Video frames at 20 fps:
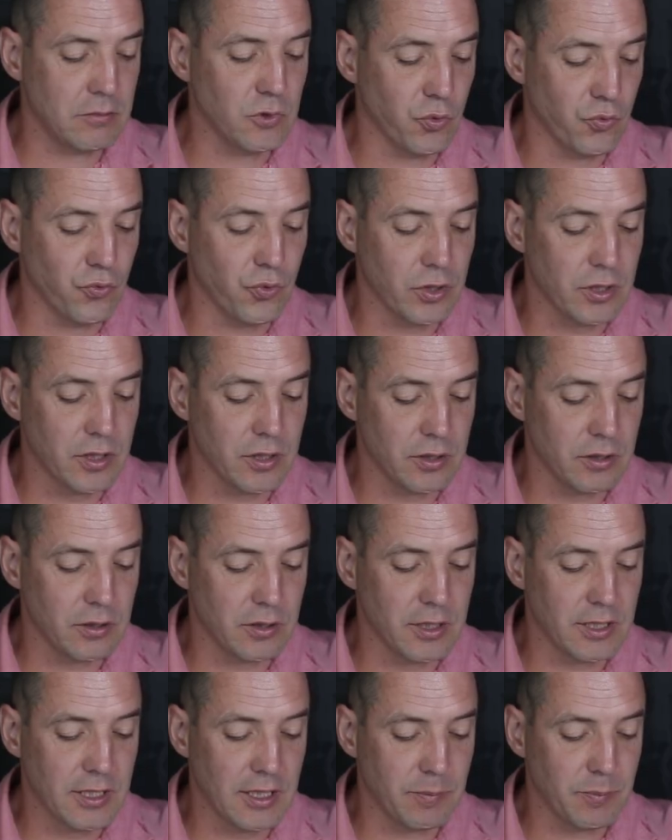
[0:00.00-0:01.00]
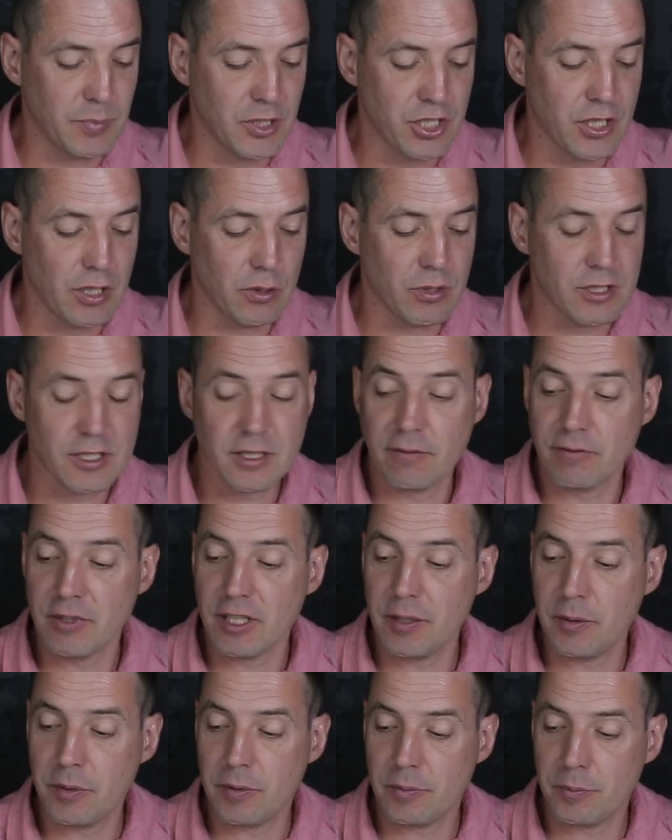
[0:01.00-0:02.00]
Ну вот это, пожалуй,
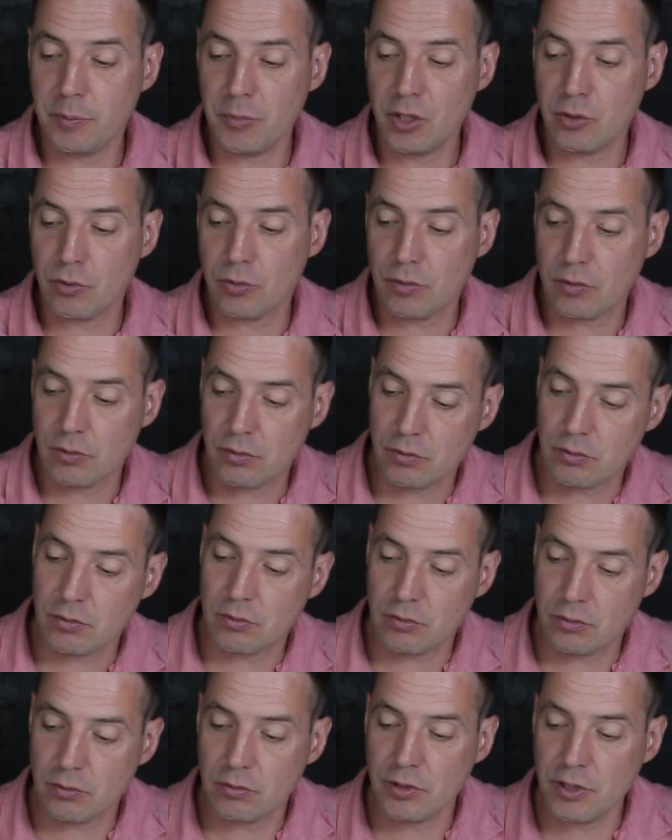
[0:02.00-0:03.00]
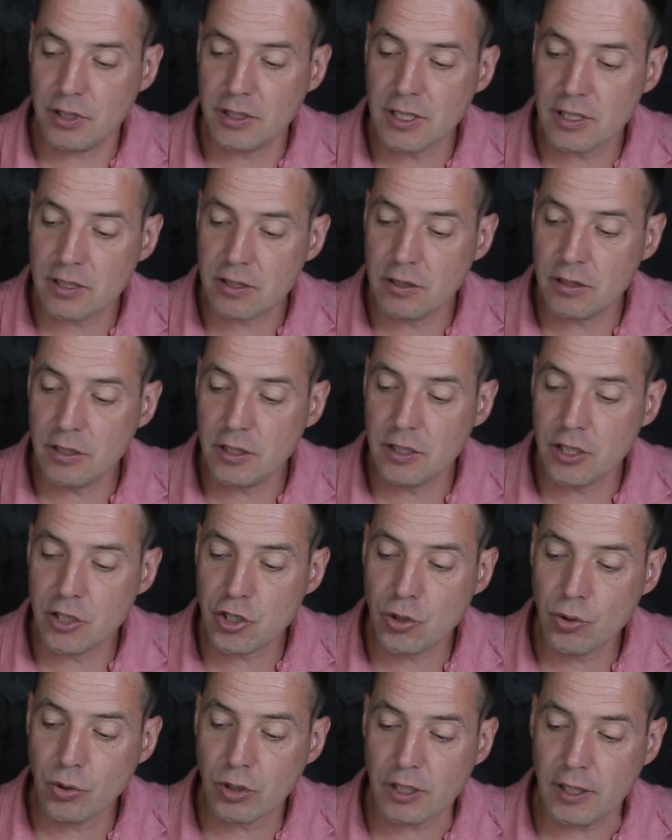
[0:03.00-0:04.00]
основные мин
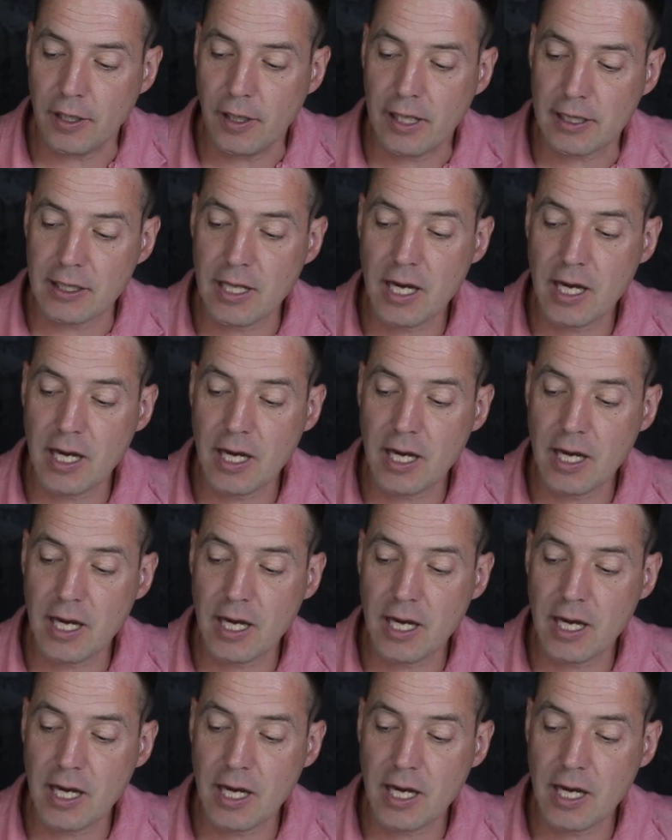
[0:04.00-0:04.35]
недочеты, а